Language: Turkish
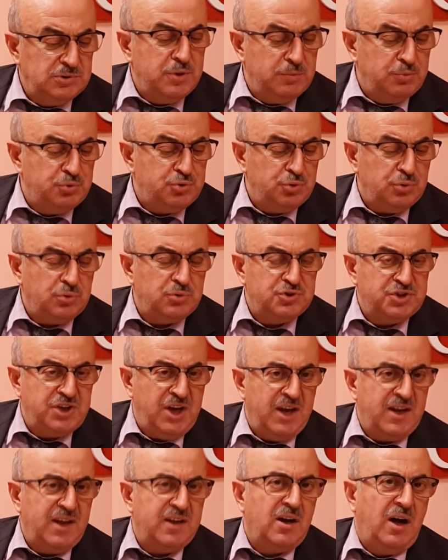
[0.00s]
11
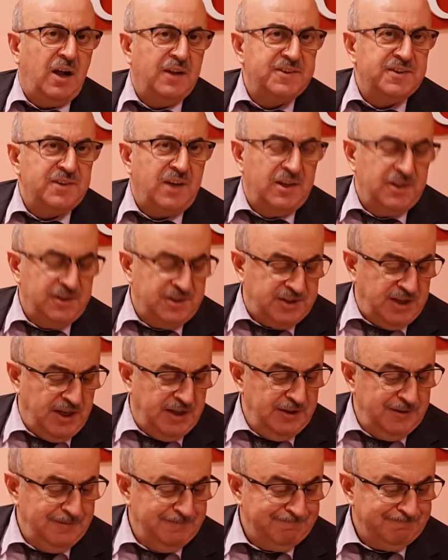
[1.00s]
buçuk çeyrek altın
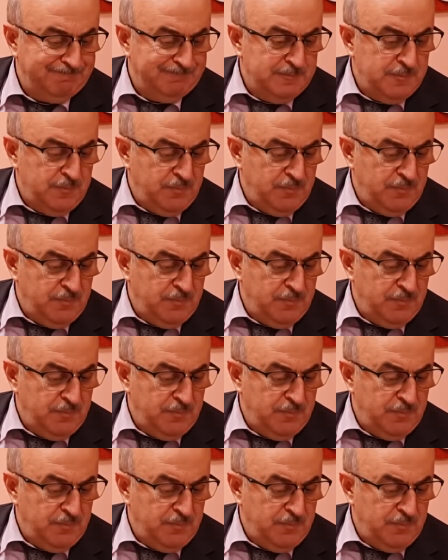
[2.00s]
alırken